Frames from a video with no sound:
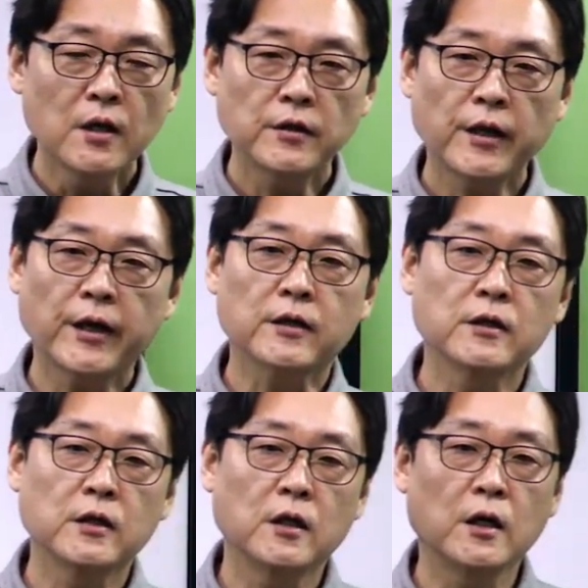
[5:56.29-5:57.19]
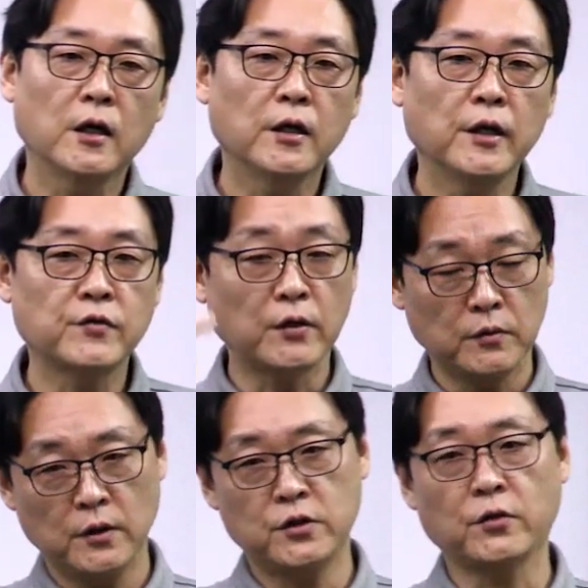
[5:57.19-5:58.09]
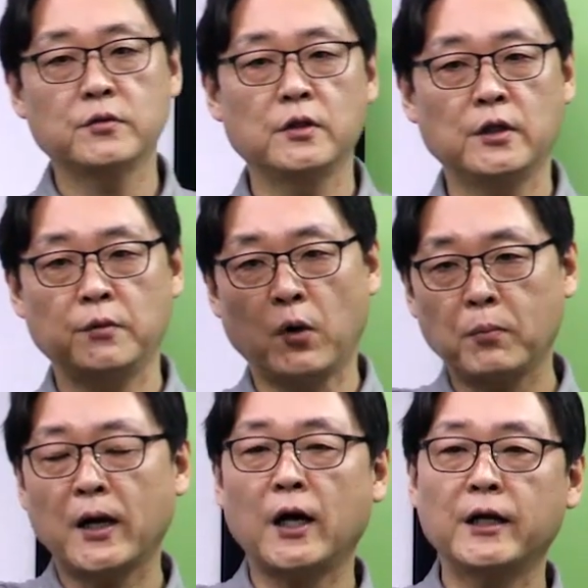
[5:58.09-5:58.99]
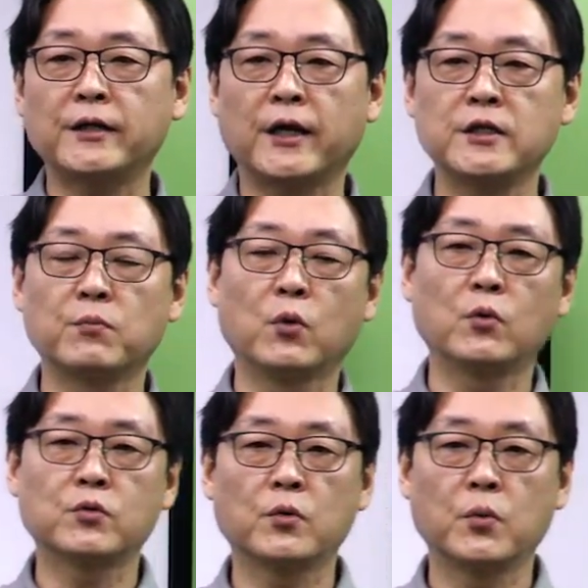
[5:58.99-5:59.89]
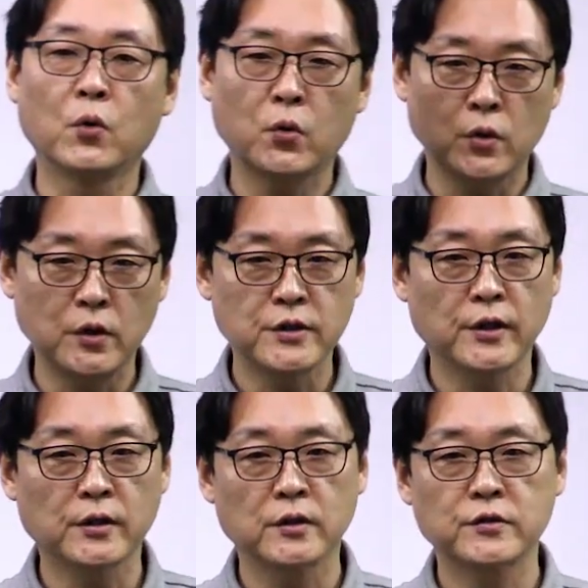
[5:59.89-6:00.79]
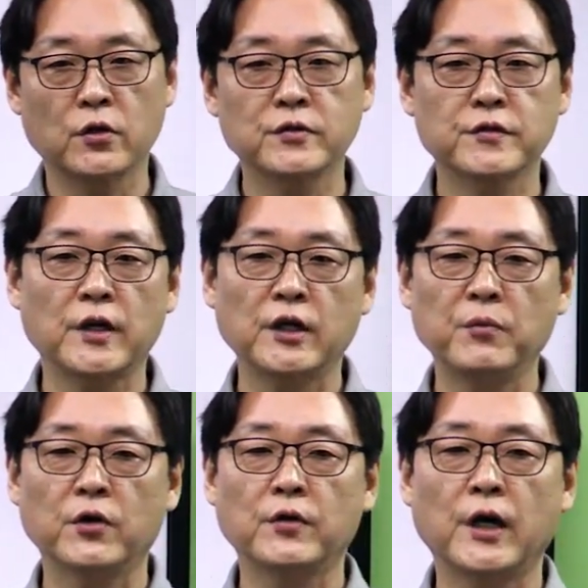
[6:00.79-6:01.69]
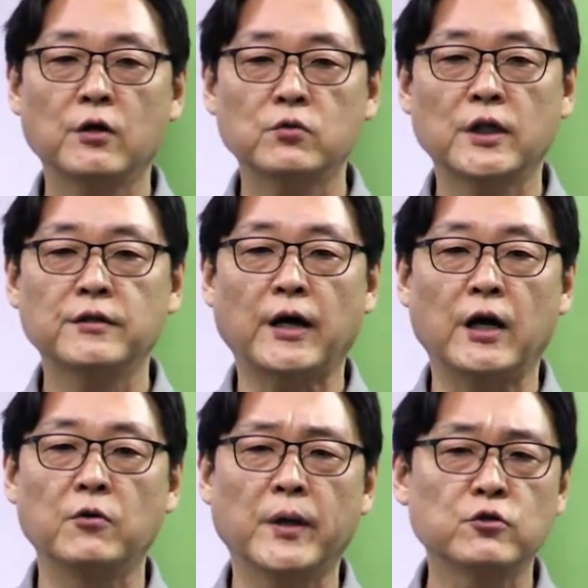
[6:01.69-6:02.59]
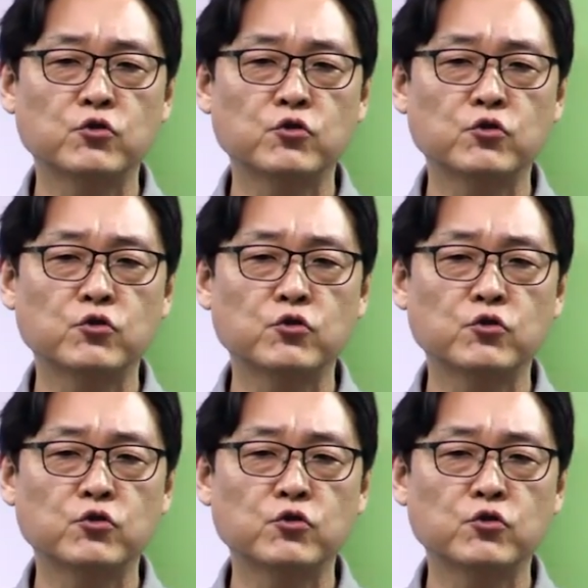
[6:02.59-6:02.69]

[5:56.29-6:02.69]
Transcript: 근데 그 이이이이 법안에 대한 이제 보고서 보고를 이제 그 전체 상임위원회 하고 난 다음엔